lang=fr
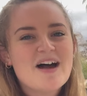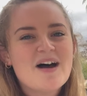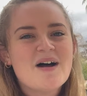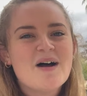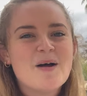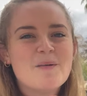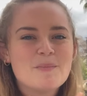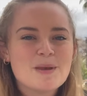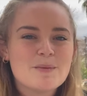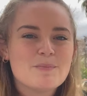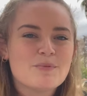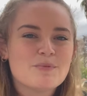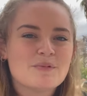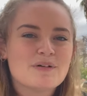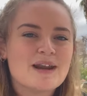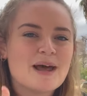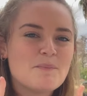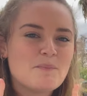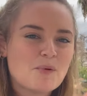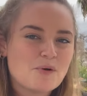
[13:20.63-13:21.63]
Euh, mais bon,
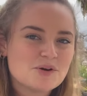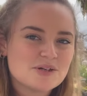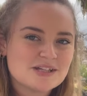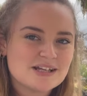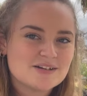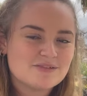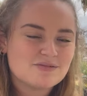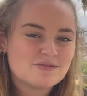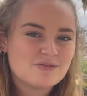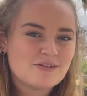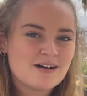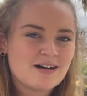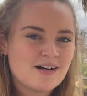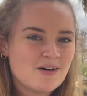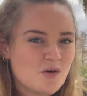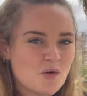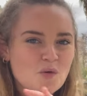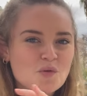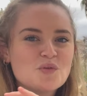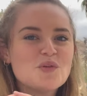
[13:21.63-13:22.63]
la prochaine fois,
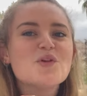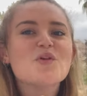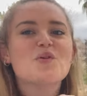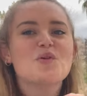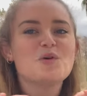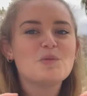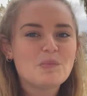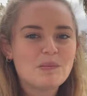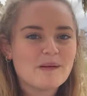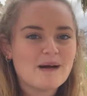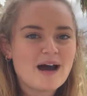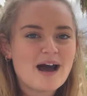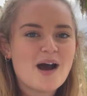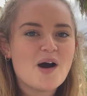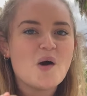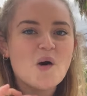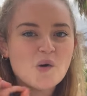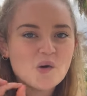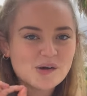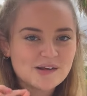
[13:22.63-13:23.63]
on ne coupera
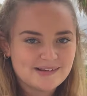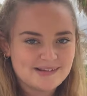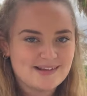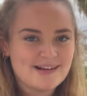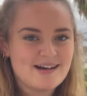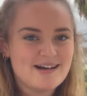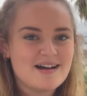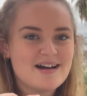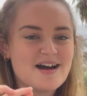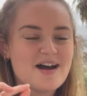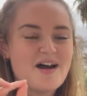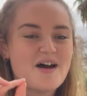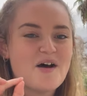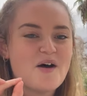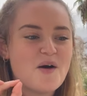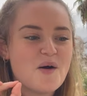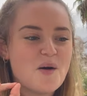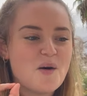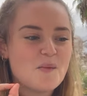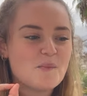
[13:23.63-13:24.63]
aucun
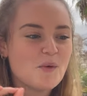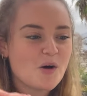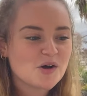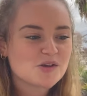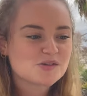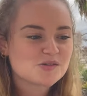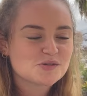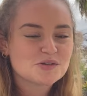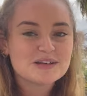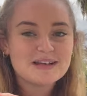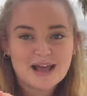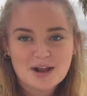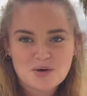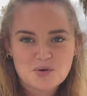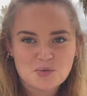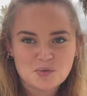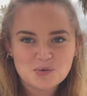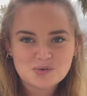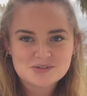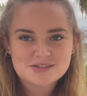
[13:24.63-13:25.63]
euh, morceau de la
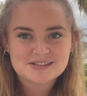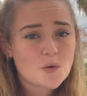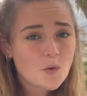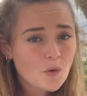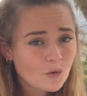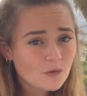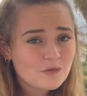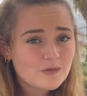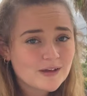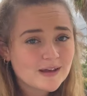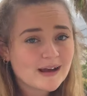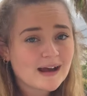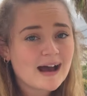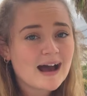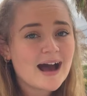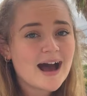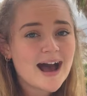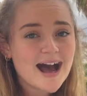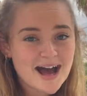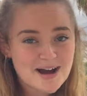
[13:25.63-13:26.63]
course. On
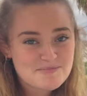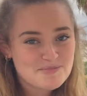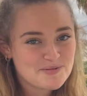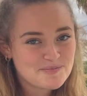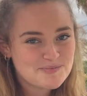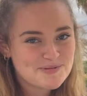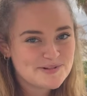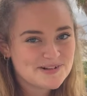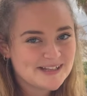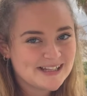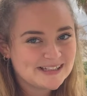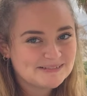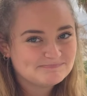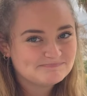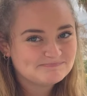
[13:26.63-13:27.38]
verra à Montpellier.